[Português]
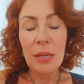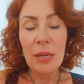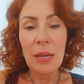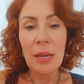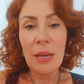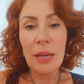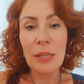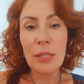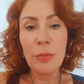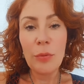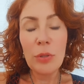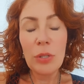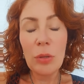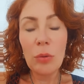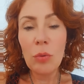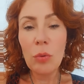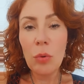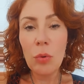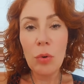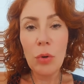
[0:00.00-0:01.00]
É, se você
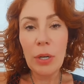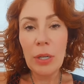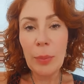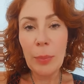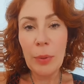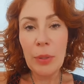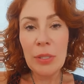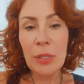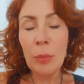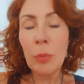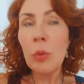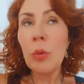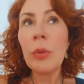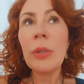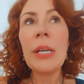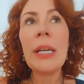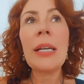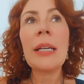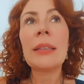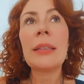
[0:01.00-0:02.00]
não concorda, por exemplo, com
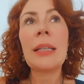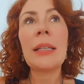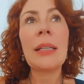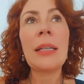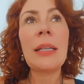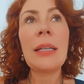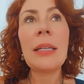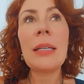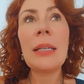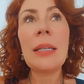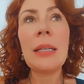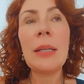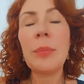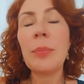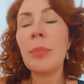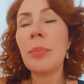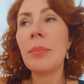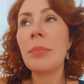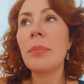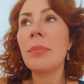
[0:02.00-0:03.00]
Kim Kataguiri,
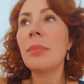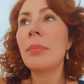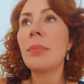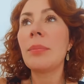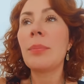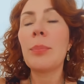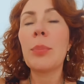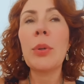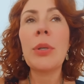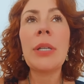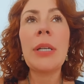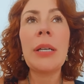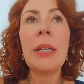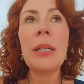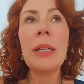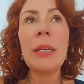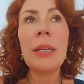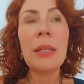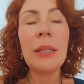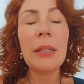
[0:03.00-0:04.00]

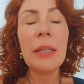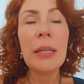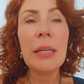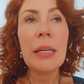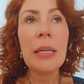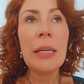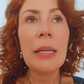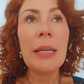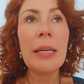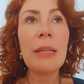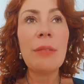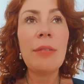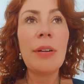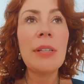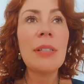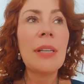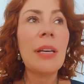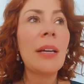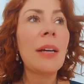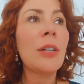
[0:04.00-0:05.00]
porque ele vai
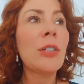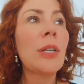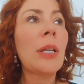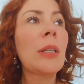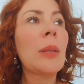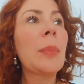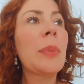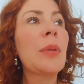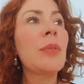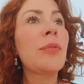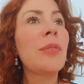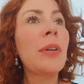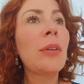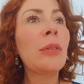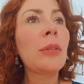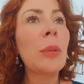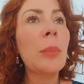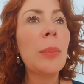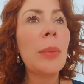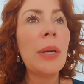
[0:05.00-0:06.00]
sair candidato a
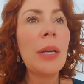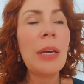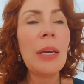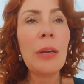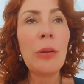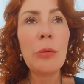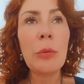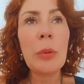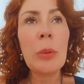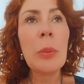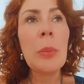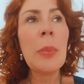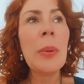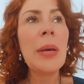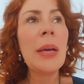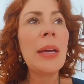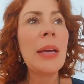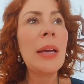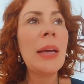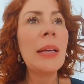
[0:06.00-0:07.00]
prefeito também, o
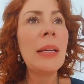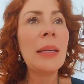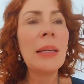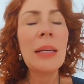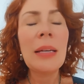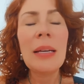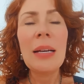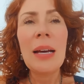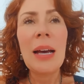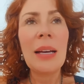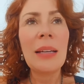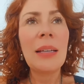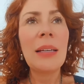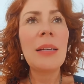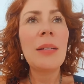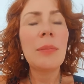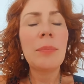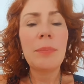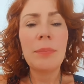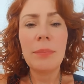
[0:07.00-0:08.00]
MBL,
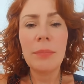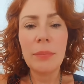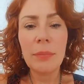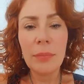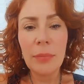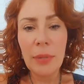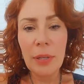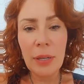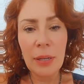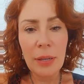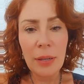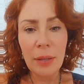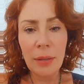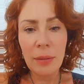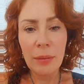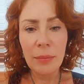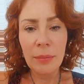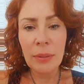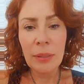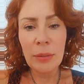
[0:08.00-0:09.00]
aquele
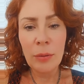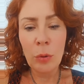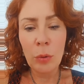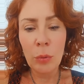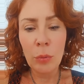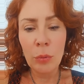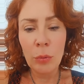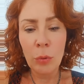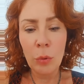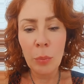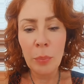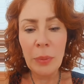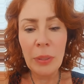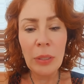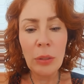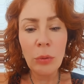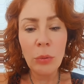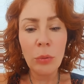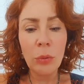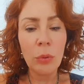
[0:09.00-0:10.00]
é,
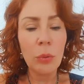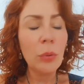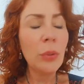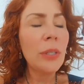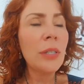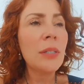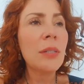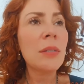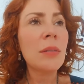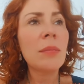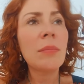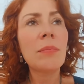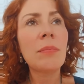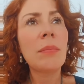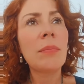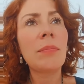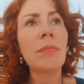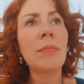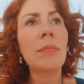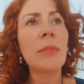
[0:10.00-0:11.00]
Rubinho Nunes.
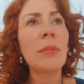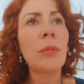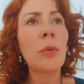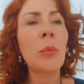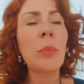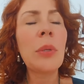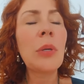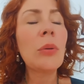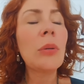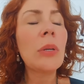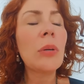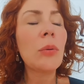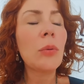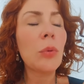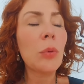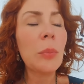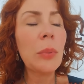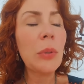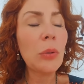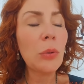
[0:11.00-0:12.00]
Rubinho não,
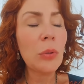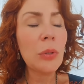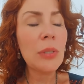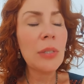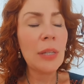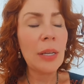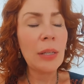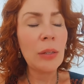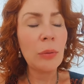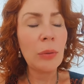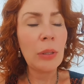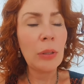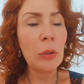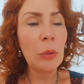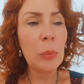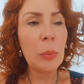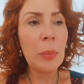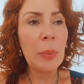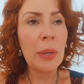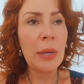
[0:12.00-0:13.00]
Rubinho Nunes saiu né, do
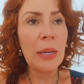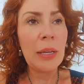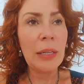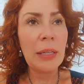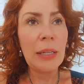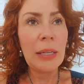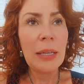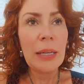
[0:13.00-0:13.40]
MBL.